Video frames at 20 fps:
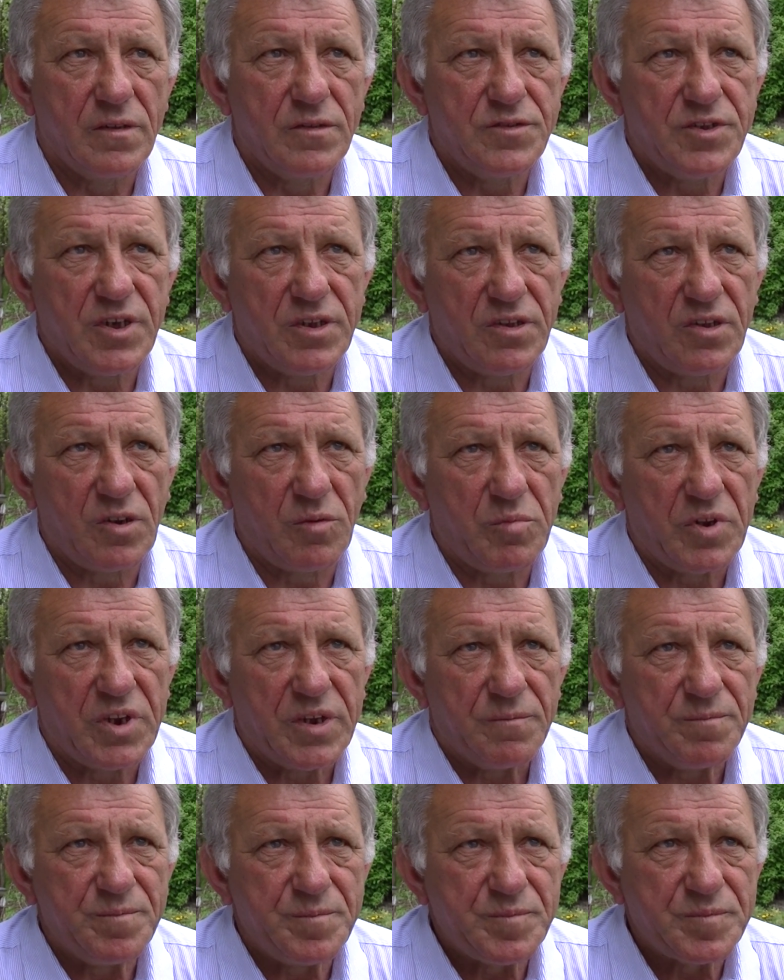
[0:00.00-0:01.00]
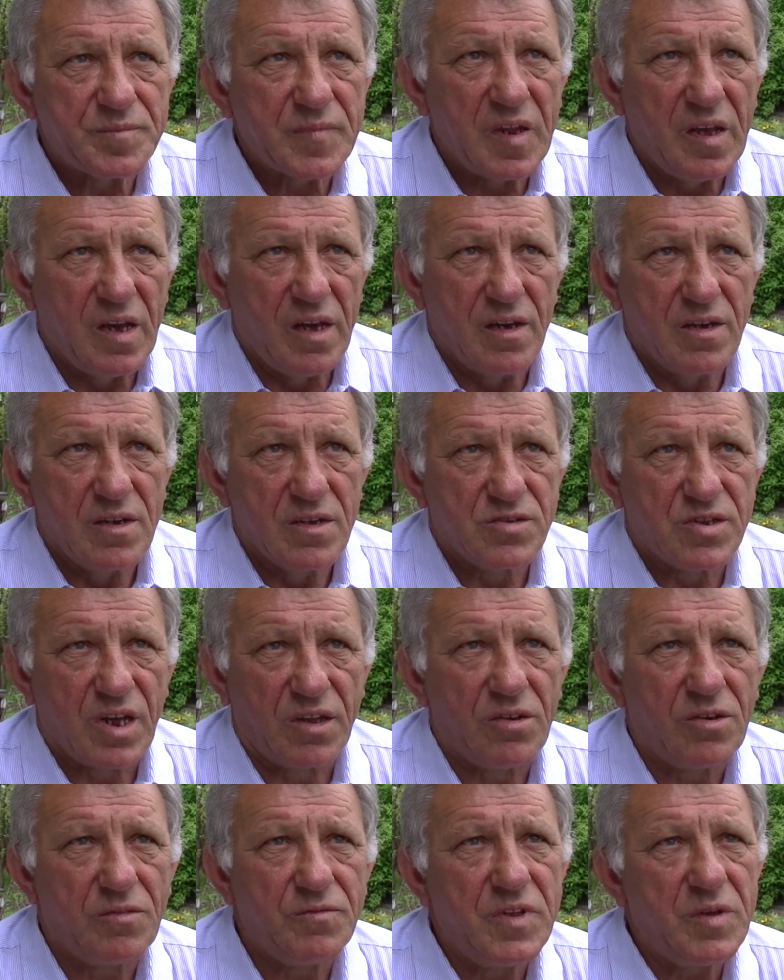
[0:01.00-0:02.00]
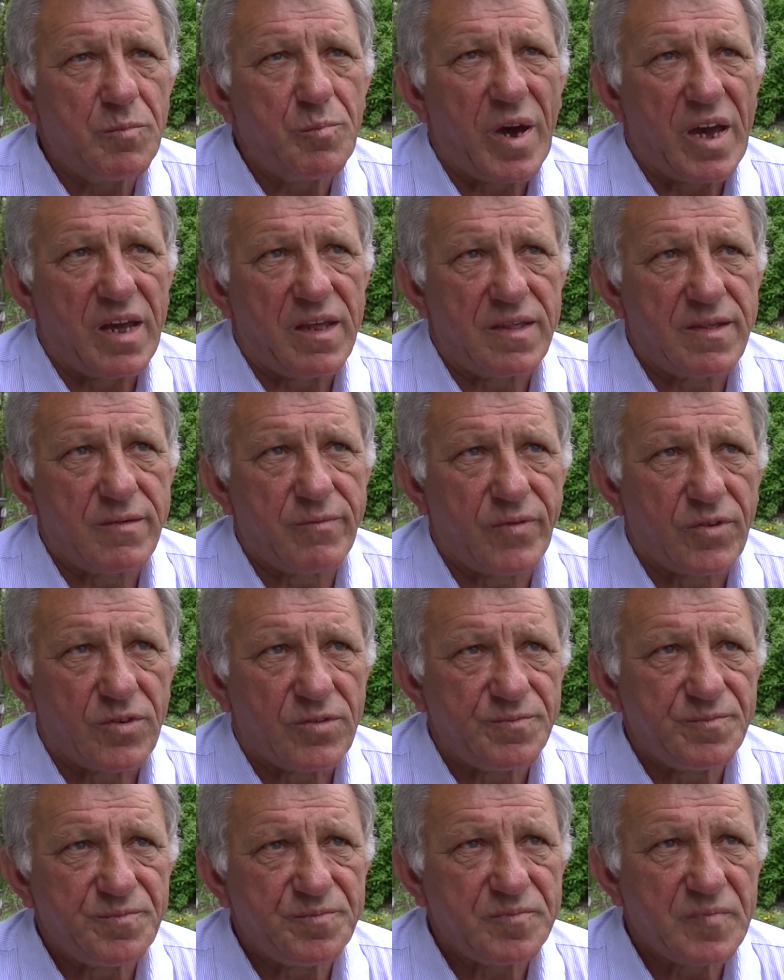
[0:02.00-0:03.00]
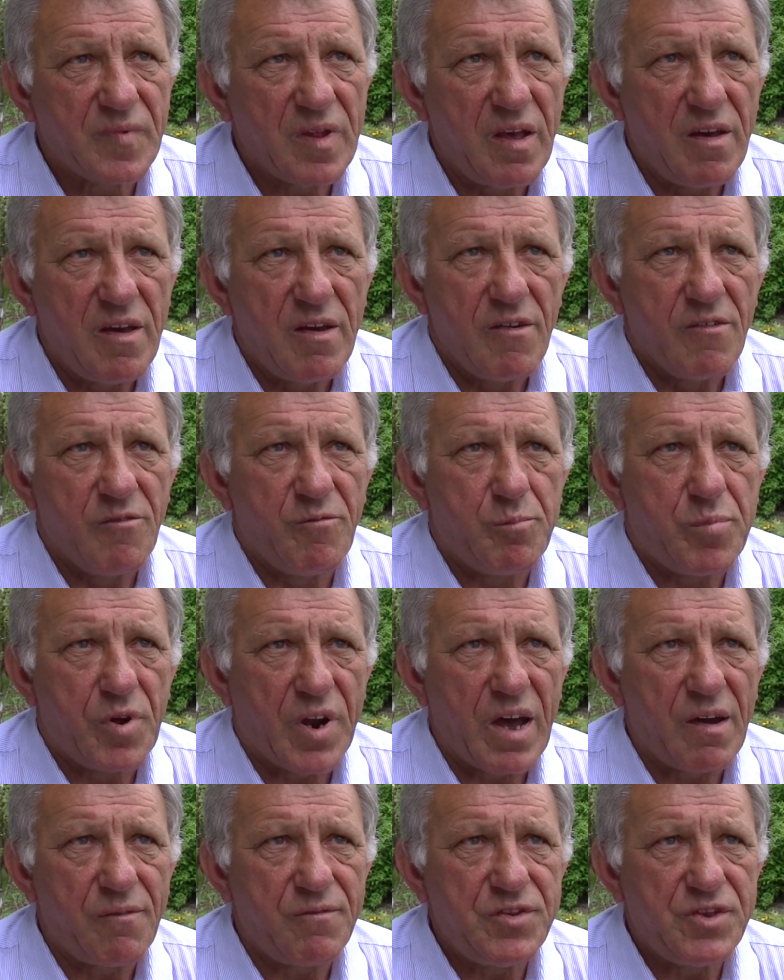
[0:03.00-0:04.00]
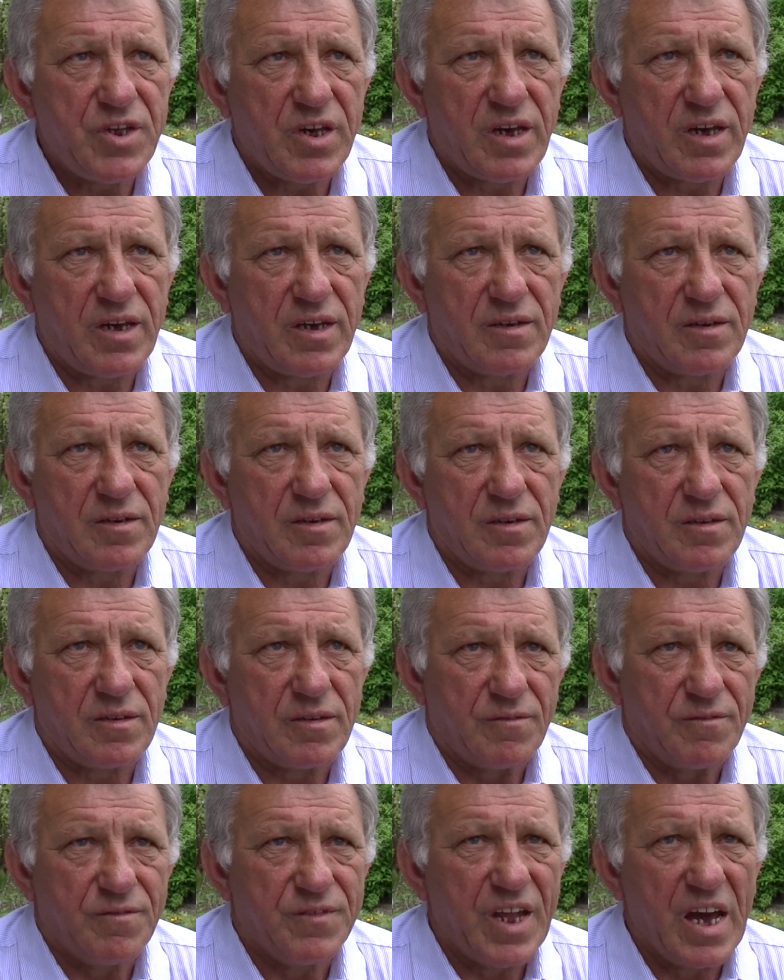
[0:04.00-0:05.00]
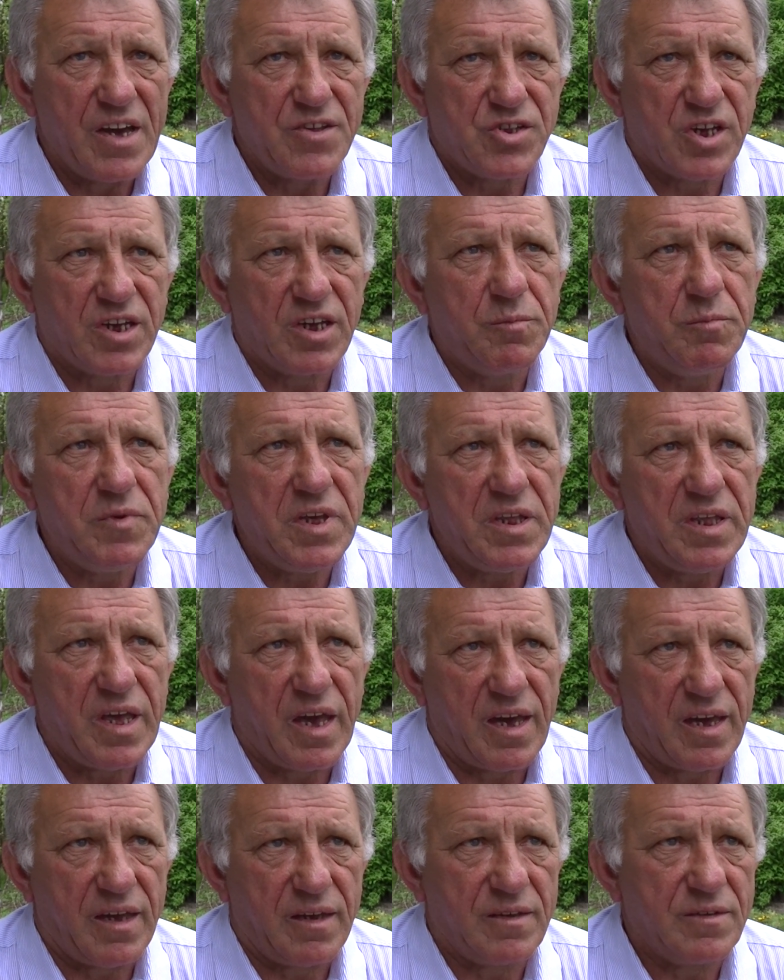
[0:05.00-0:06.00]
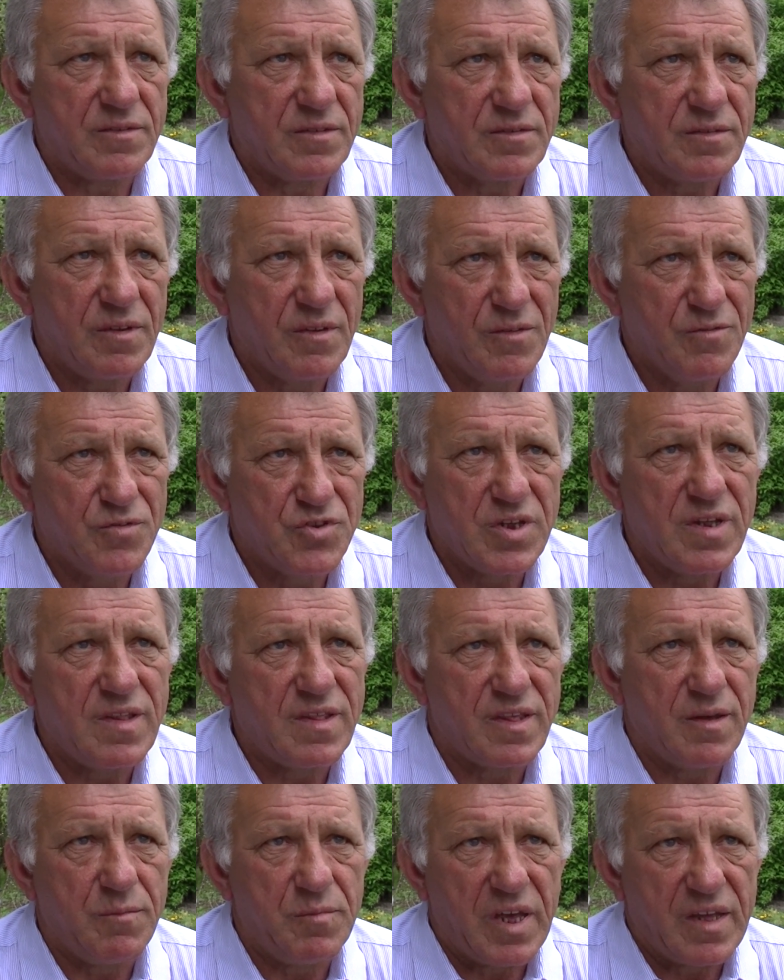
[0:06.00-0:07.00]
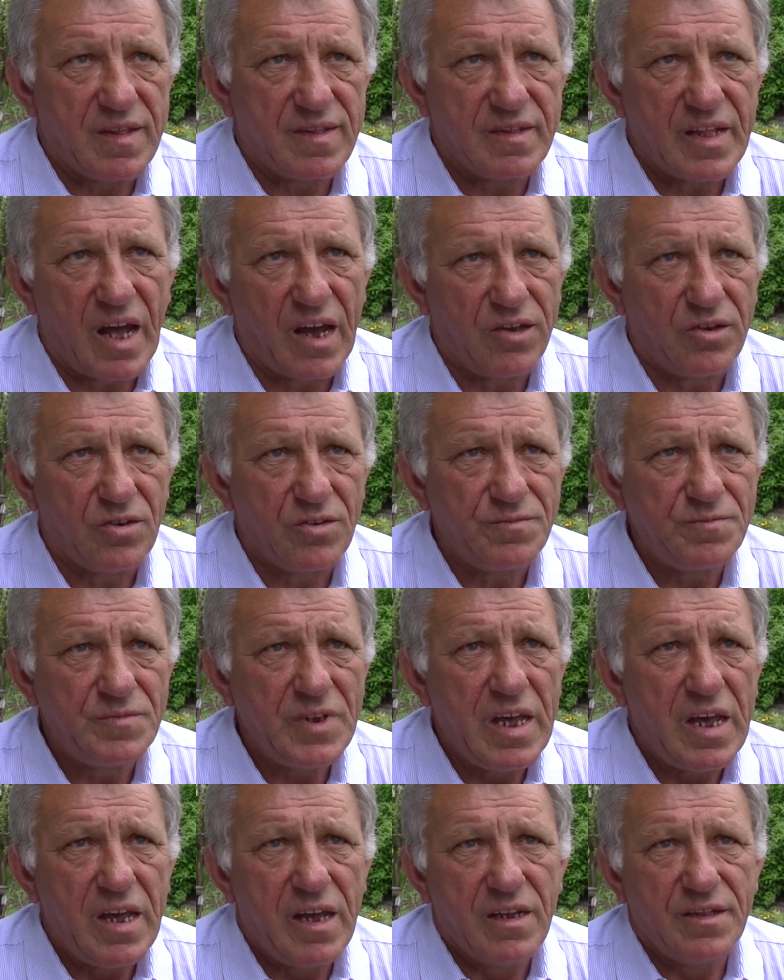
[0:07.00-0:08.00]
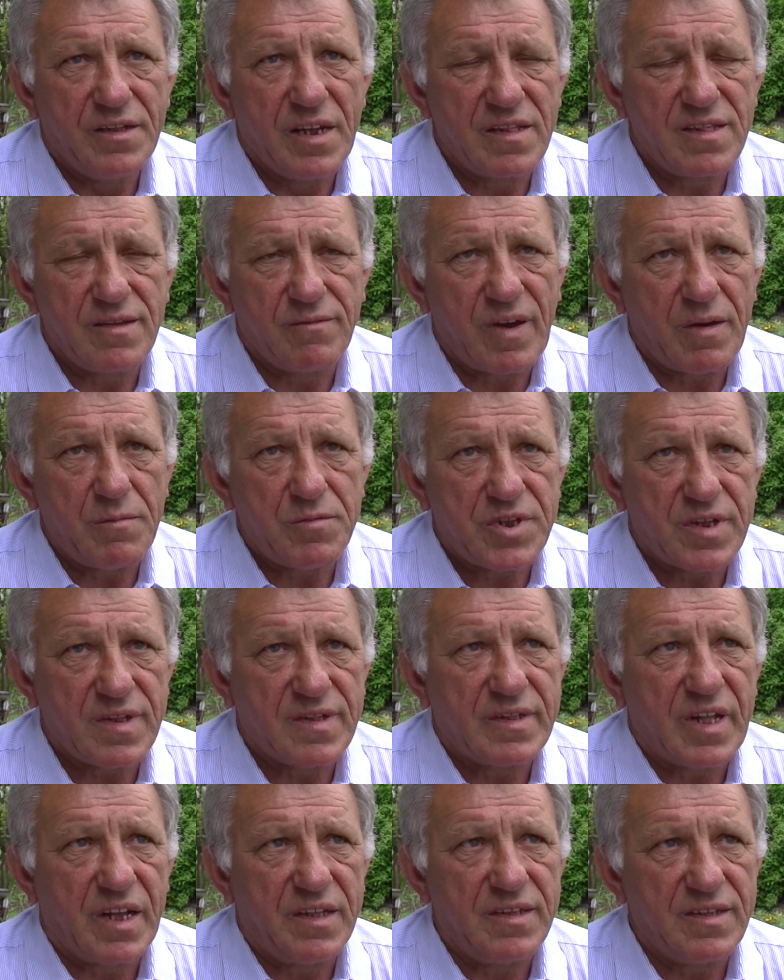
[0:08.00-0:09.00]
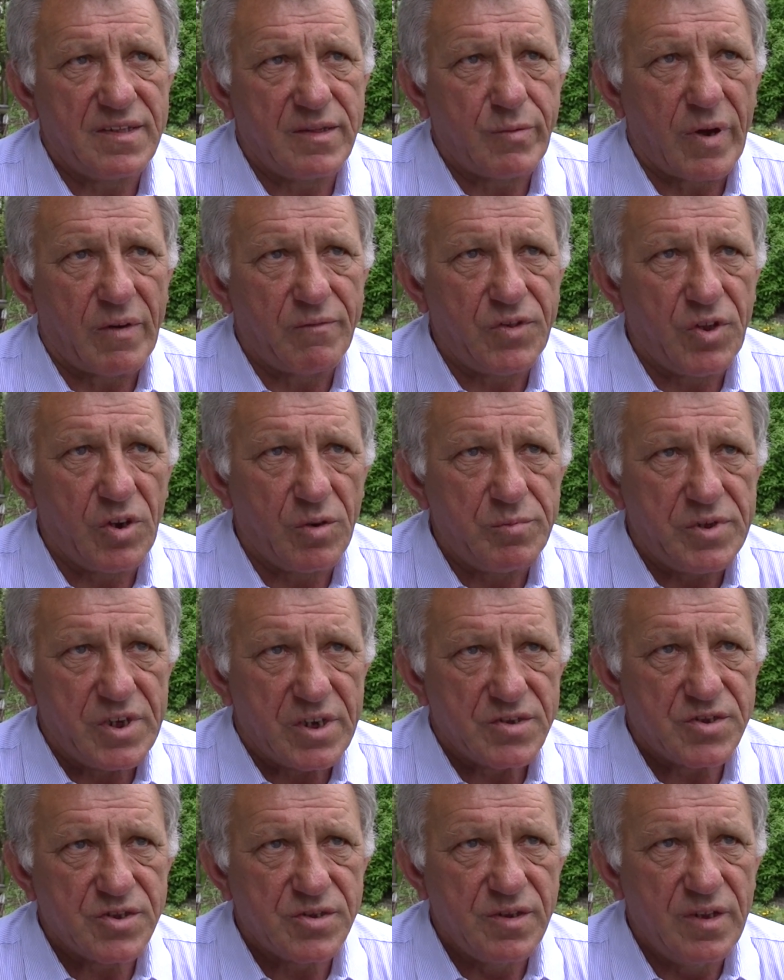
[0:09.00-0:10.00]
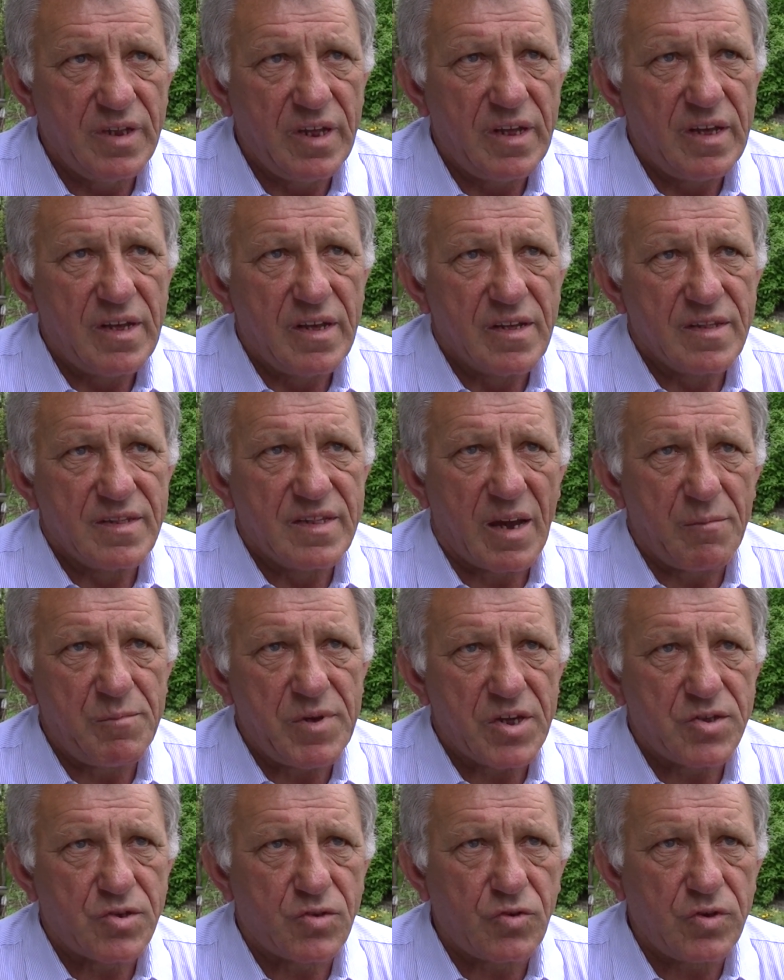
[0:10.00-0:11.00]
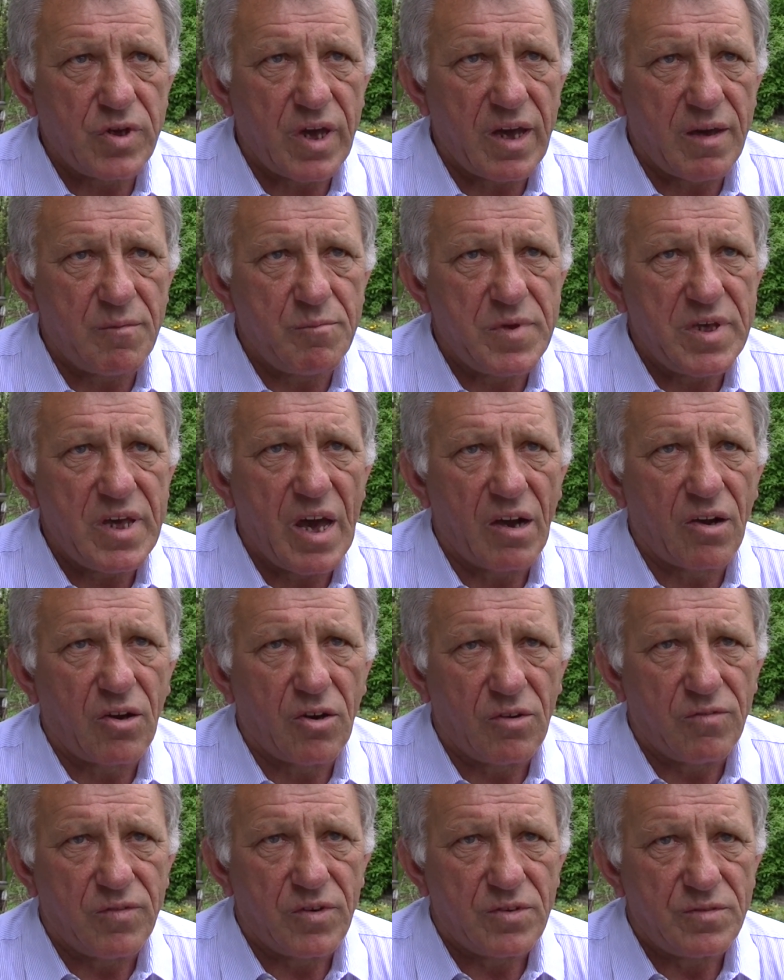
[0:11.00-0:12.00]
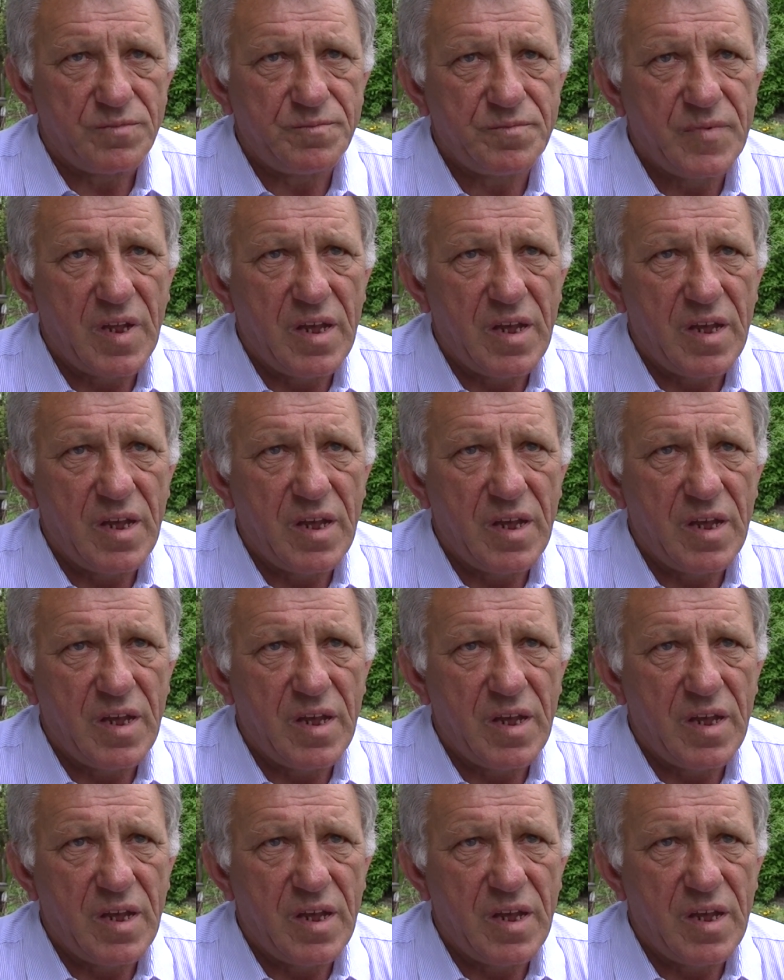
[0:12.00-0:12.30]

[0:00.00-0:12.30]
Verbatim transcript: Dzień dobry. Szanowni Państwo, wprawdzie w naszej gminie wszyscy mnie znają. Nazywam się Stanisław Dobierz. Zamieszkuję Mijakowo.